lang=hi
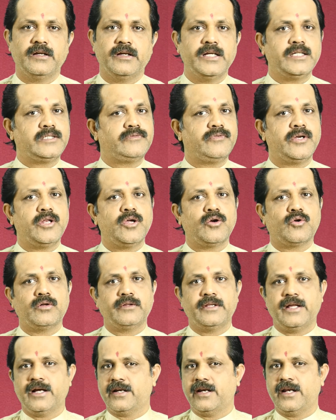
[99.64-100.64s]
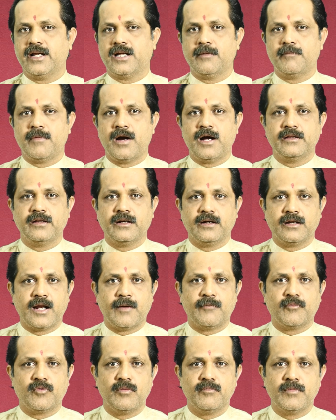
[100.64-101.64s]
इस वीडियो को देखने के बाद अगर
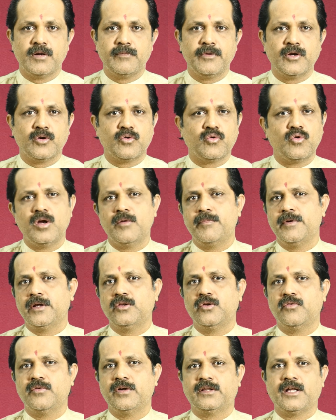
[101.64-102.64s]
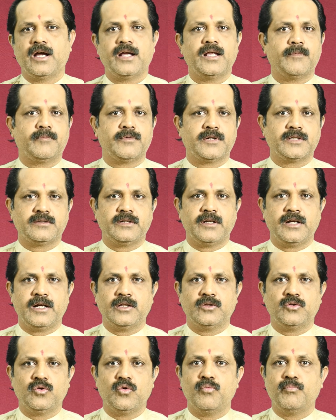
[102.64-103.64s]
आपको मन में कोई भी दुविधा या प्रश्न है
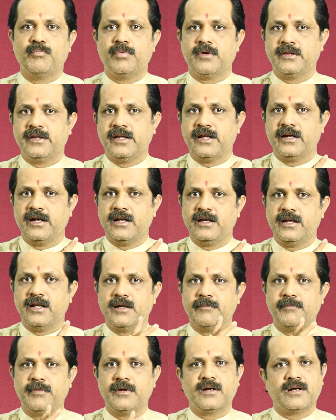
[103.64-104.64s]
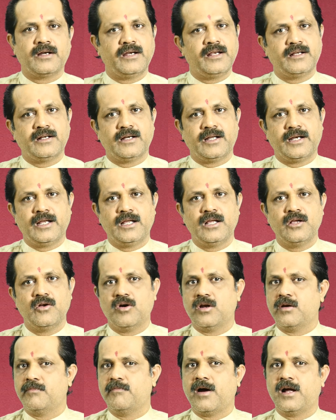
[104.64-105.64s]
तो ऊपर दी गई लिंक पर क्लिक करें
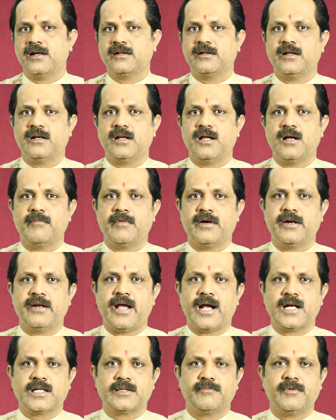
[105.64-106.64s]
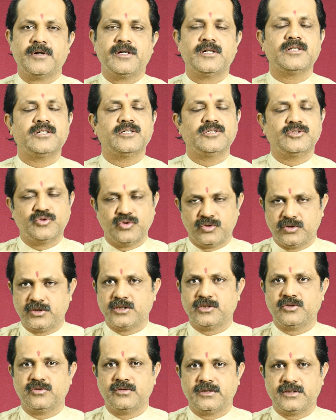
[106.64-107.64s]
और बात करें हमारे एक्सपर्ट
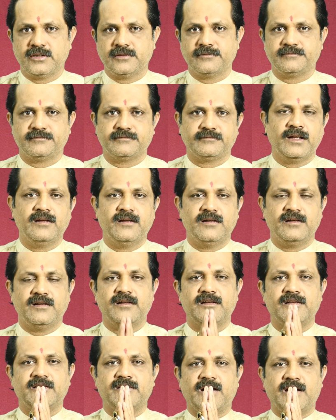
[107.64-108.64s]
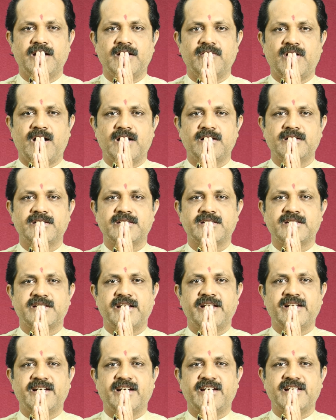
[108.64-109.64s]
ज्योतिषों से धन्यवाद
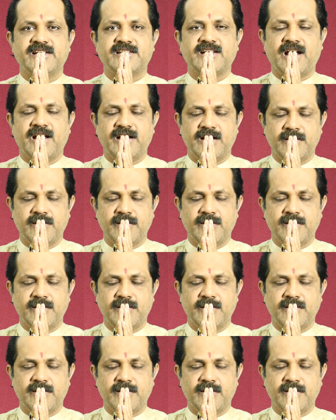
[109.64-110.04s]
श्री गणेशाय